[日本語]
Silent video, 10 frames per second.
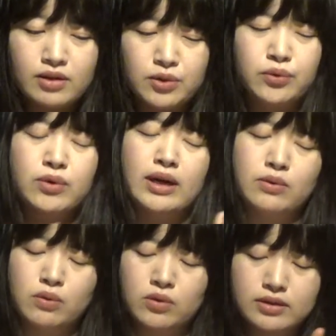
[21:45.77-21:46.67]
そこのあ
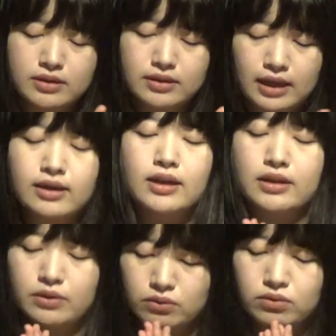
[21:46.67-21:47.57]
のおん
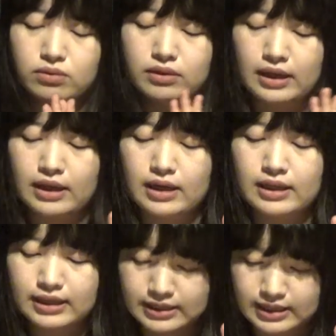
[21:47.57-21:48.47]
方の、えー、
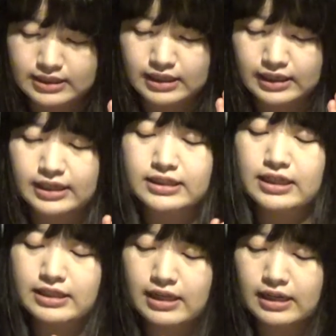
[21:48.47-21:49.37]
長澤さん東
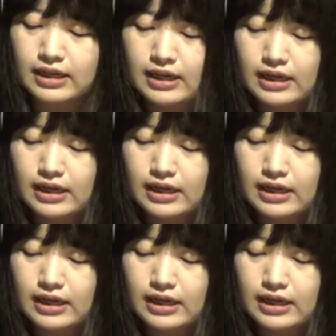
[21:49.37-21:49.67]
出さん、